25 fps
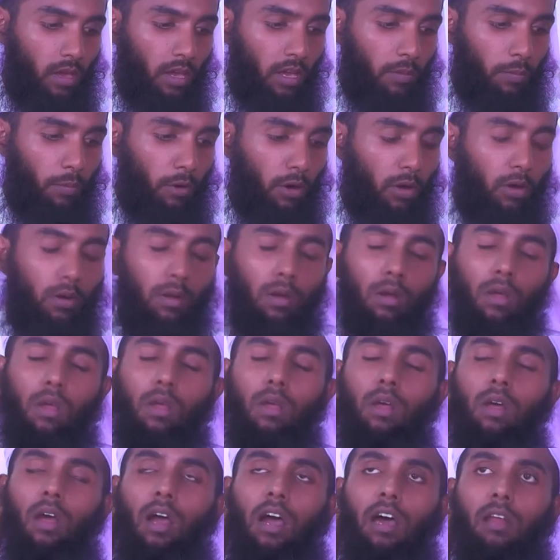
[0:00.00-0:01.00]
এরপর
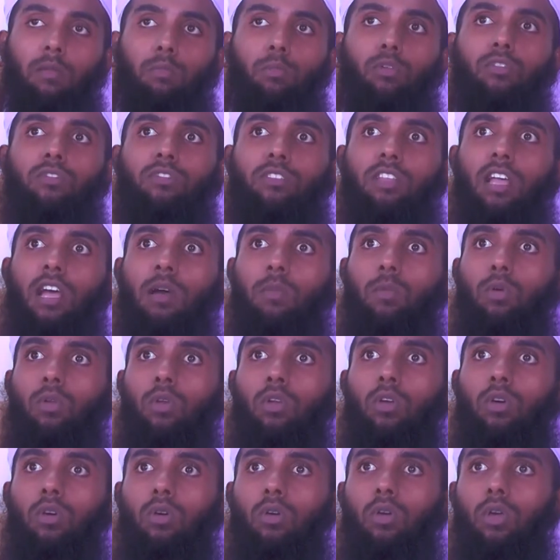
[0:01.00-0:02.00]
আর মোস্তাহাব
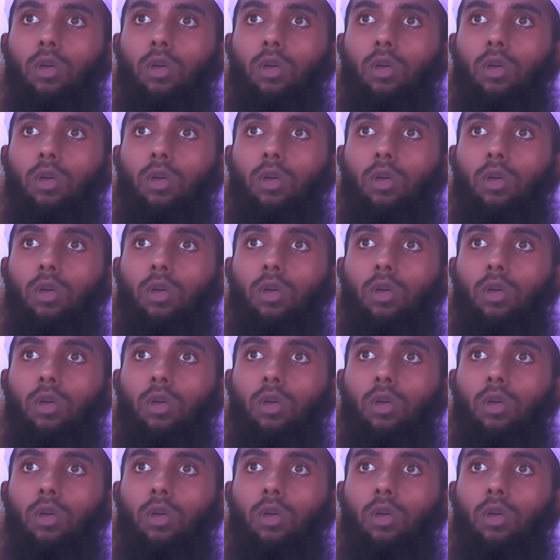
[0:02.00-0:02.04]
হলো